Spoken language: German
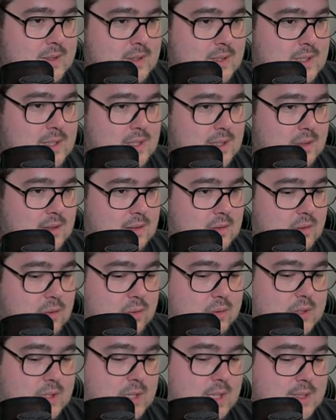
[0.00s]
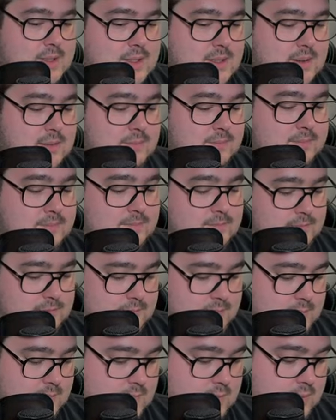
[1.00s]
Hier, Codekarte.
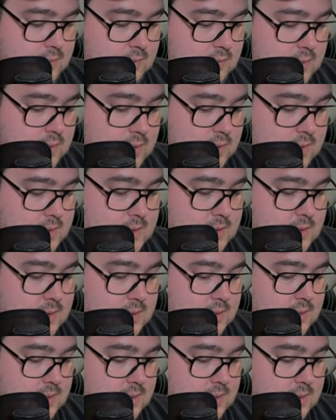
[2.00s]
Und